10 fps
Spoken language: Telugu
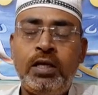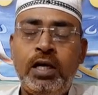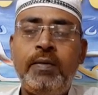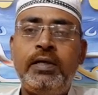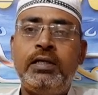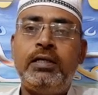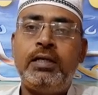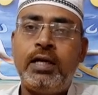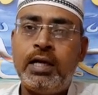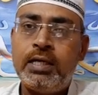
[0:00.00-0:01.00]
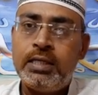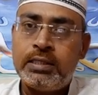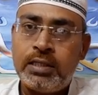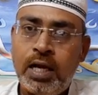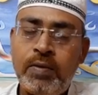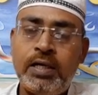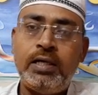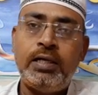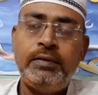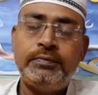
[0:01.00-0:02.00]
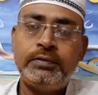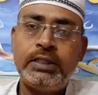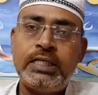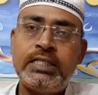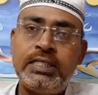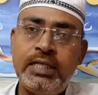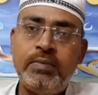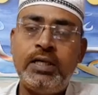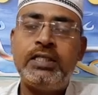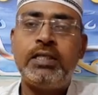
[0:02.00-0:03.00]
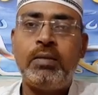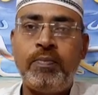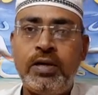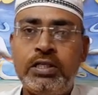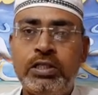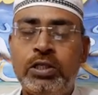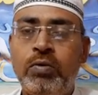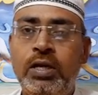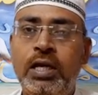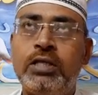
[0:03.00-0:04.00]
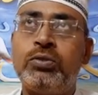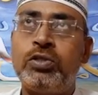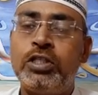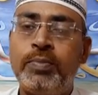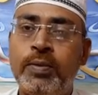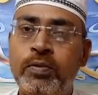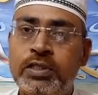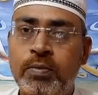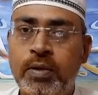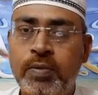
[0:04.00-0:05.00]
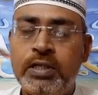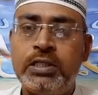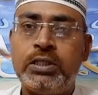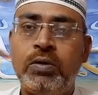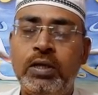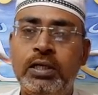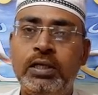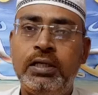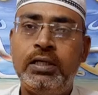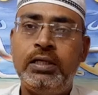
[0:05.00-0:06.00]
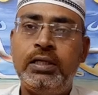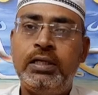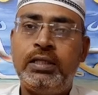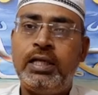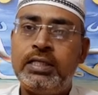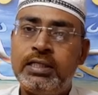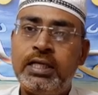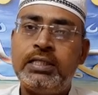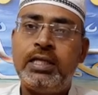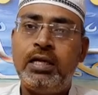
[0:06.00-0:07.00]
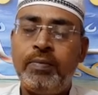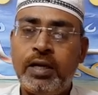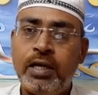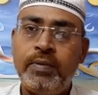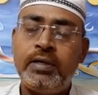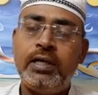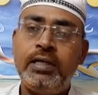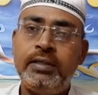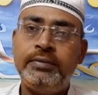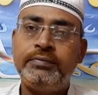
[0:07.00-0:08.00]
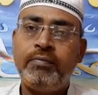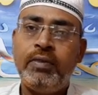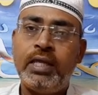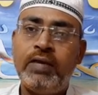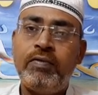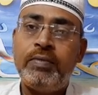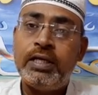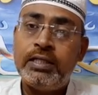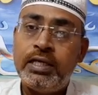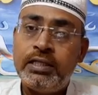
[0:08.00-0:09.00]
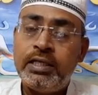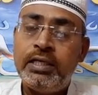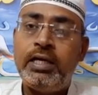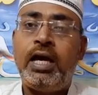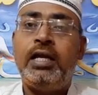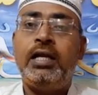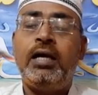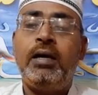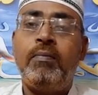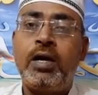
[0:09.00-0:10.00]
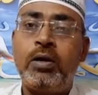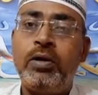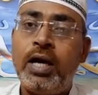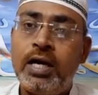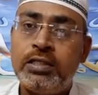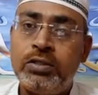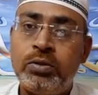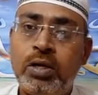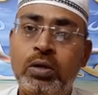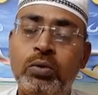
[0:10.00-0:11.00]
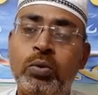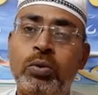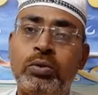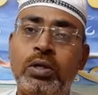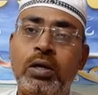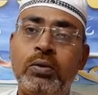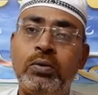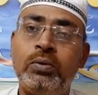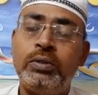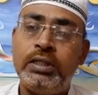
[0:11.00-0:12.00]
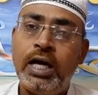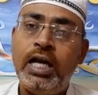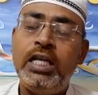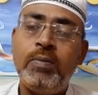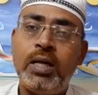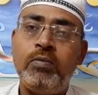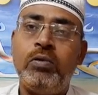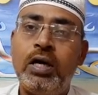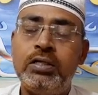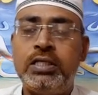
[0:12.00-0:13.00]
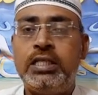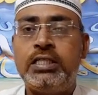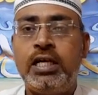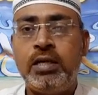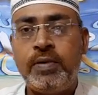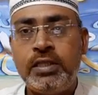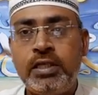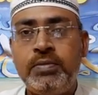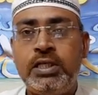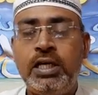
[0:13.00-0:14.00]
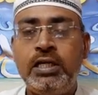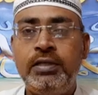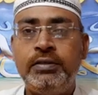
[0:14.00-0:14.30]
కాబట్టి ఇక్కడ ఇస్లాం అంటే సిల్మ్ అంటే సమర్పణ చేసుకోవాలి ఆ సృష్టి ప్రభువుకు సమర్పణ చేసుకోవాలి తన ఇష్టాయిష్టాలను పక్కన పెట్టాలి దైవం ఏదైతే ఆయన మన నుండి ఆశిస్తున్నాడో కోరుతున్నాడో దాన్ని మనము అనుసరించడానికి ప్రయత్నం చేయాలి